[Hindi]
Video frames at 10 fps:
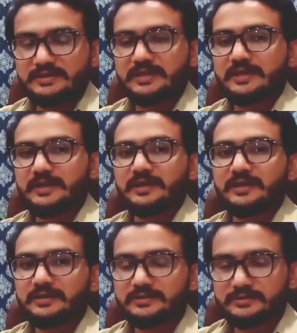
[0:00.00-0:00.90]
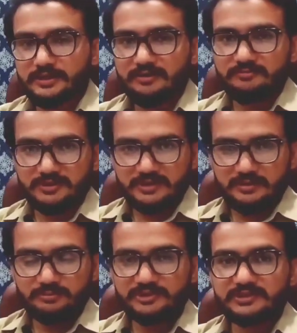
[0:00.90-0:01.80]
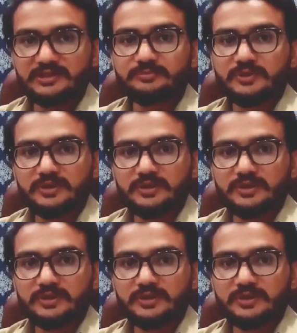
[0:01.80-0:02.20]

ये है टावल का मतलब